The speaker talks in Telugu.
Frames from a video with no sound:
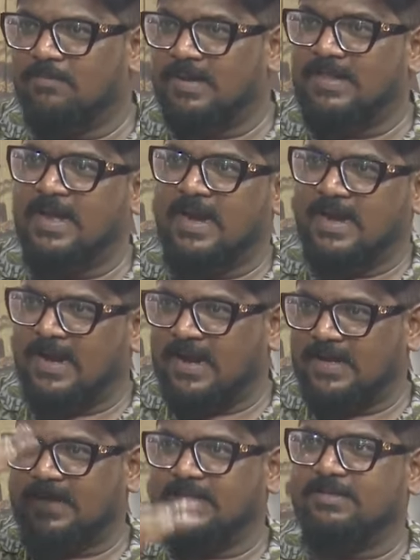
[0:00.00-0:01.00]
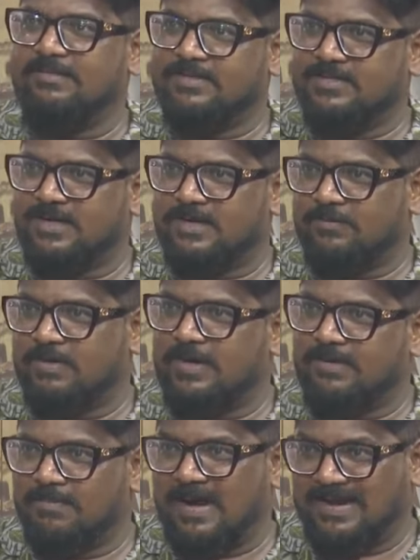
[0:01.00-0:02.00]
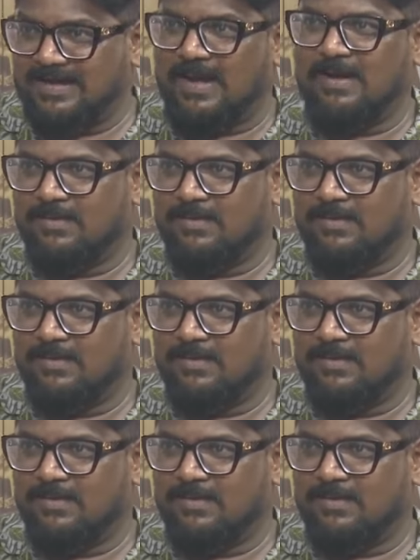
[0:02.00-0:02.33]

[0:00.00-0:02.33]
పదిహేనేళ్ల క్రితం ఇచ్చినటువంటి మాట